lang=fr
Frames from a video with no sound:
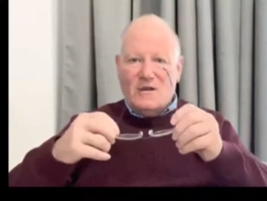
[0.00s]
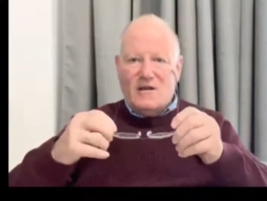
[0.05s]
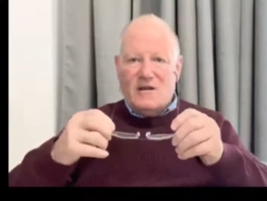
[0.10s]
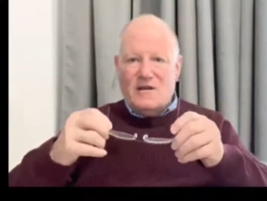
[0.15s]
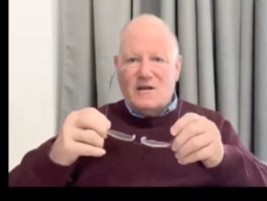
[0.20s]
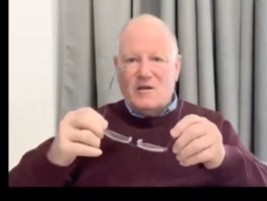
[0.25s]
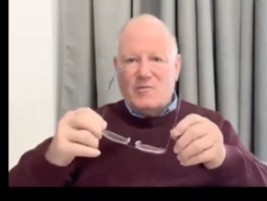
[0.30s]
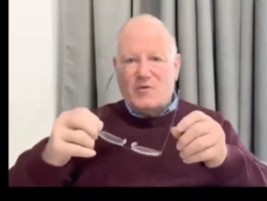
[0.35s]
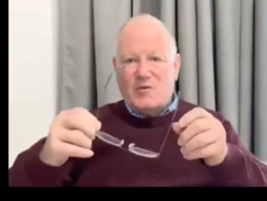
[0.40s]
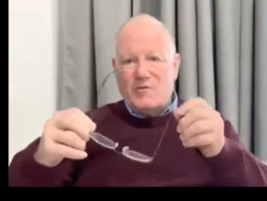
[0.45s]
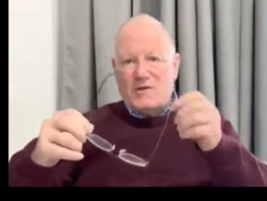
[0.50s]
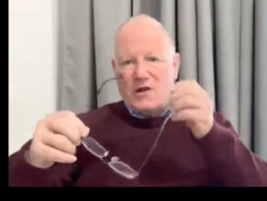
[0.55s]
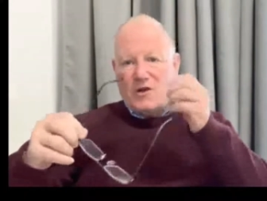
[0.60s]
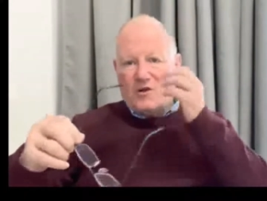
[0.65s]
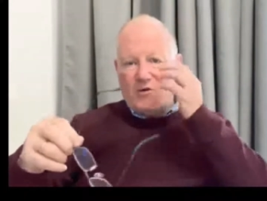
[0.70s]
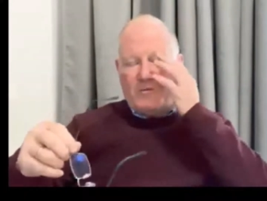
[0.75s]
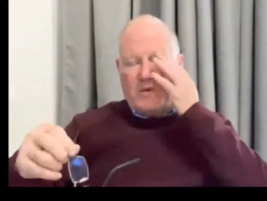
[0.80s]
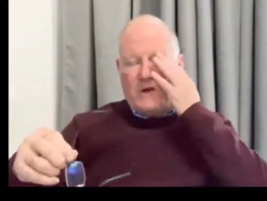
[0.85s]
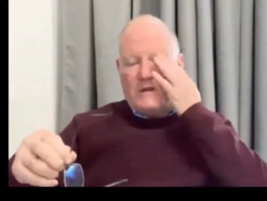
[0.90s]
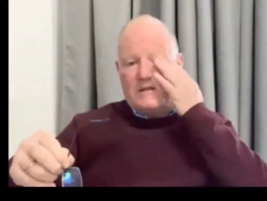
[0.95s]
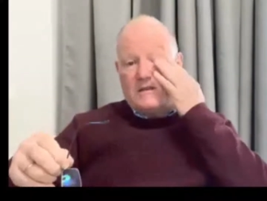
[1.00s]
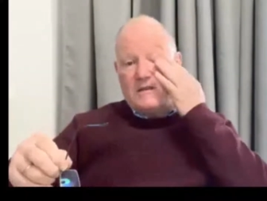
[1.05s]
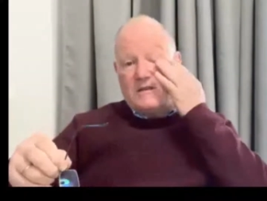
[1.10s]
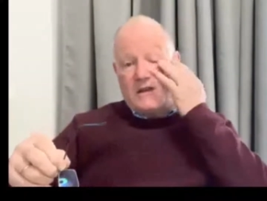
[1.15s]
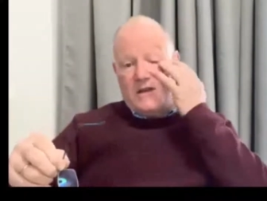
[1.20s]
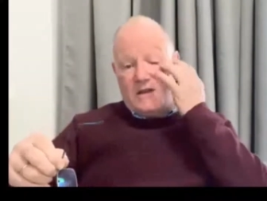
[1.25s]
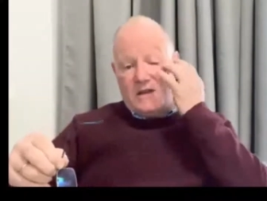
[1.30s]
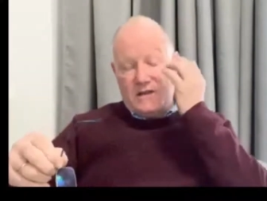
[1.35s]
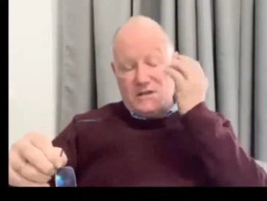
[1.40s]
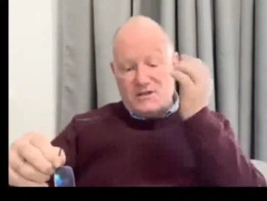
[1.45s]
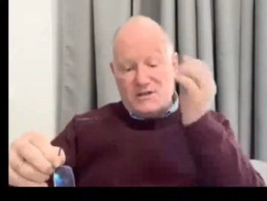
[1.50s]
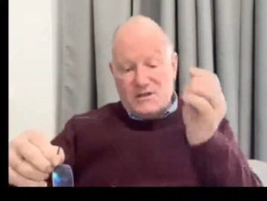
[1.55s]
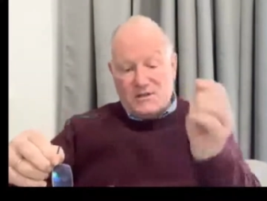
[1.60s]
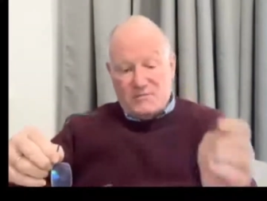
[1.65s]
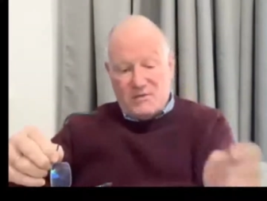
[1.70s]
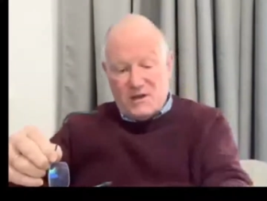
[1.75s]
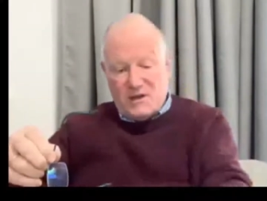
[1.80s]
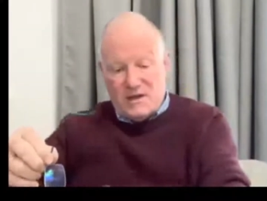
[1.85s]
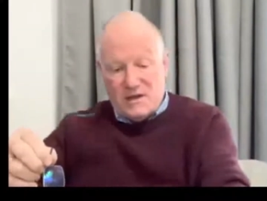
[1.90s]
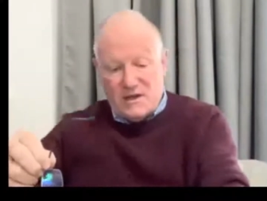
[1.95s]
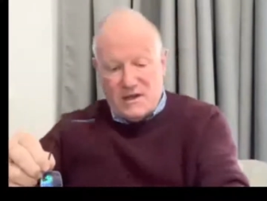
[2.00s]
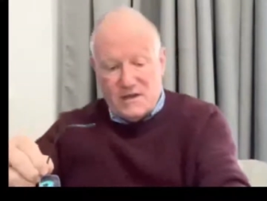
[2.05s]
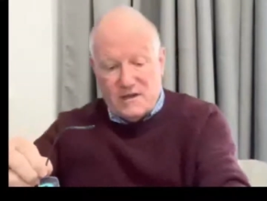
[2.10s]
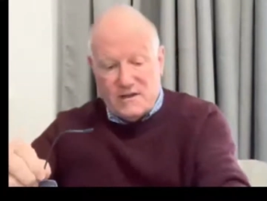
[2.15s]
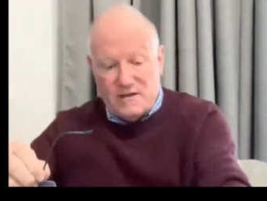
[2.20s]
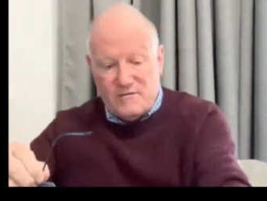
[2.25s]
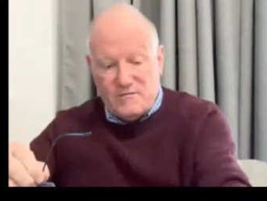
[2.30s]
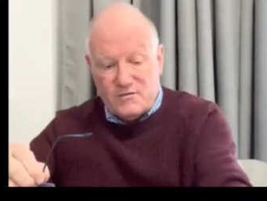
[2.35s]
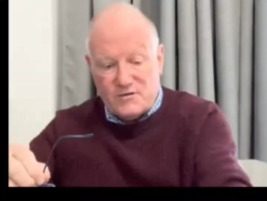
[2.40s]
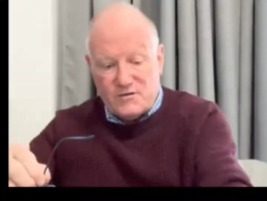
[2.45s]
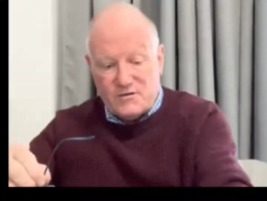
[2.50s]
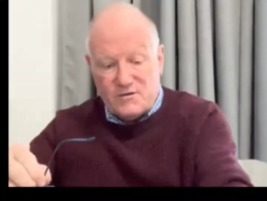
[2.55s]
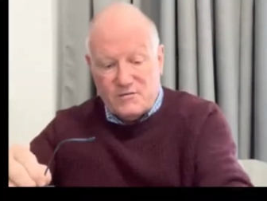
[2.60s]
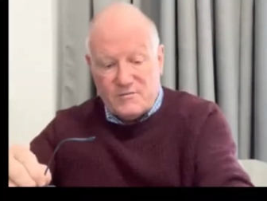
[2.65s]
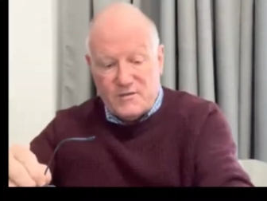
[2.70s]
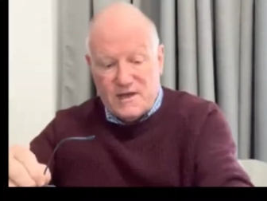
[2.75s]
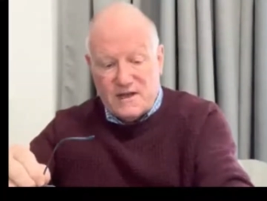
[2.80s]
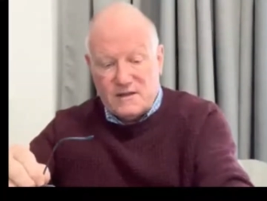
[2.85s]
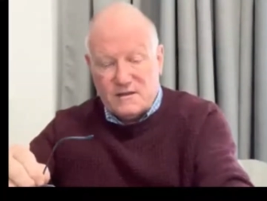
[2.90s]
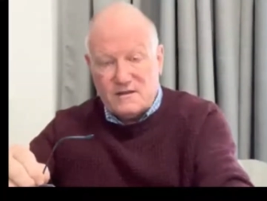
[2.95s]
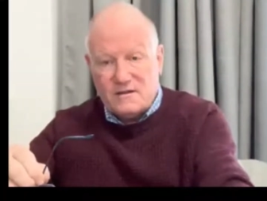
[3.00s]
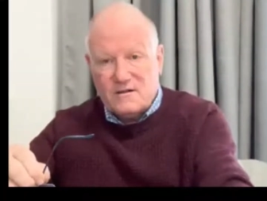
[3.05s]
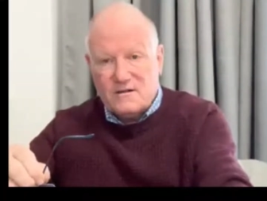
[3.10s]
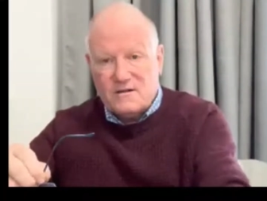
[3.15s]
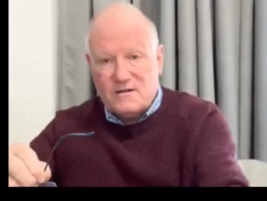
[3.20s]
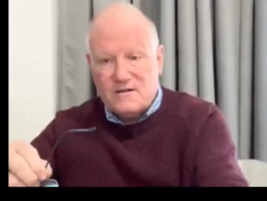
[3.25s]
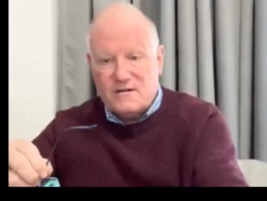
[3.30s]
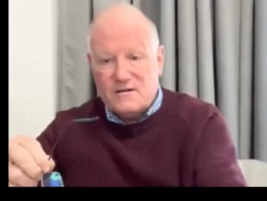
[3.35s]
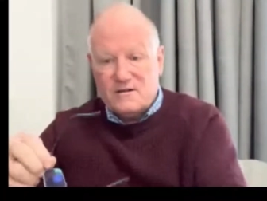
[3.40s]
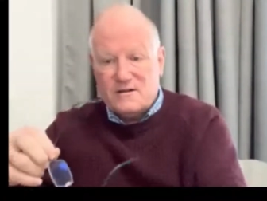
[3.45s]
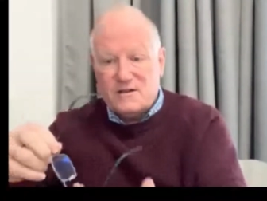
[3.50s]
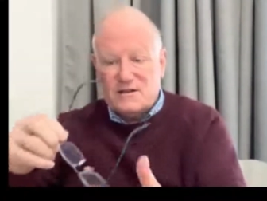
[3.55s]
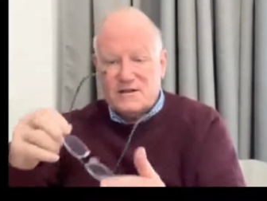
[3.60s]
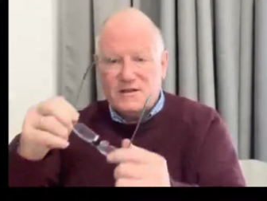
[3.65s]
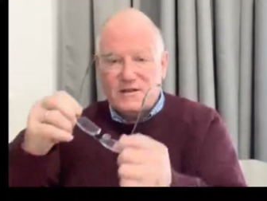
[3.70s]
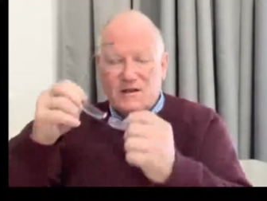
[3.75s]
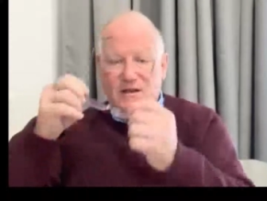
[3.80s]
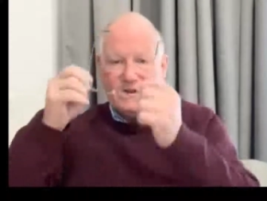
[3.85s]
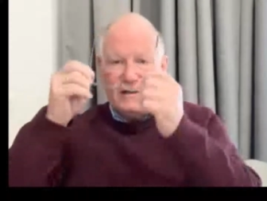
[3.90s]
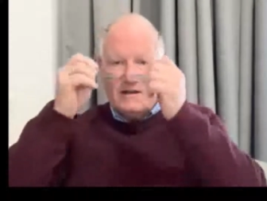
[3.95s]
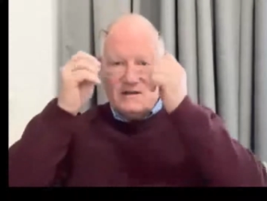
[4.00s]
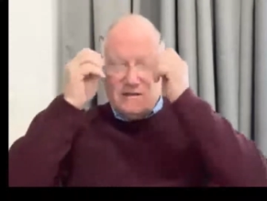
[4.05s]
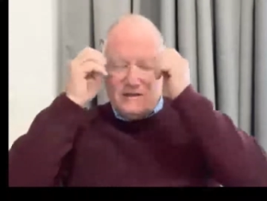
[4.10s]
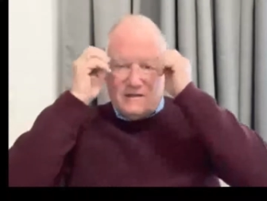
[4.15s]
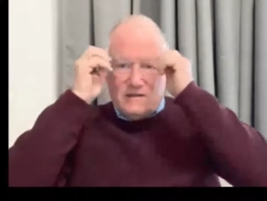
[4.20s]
Euh, pour bien comprendre ça, j'aimerais vous soumettre euh, déjà,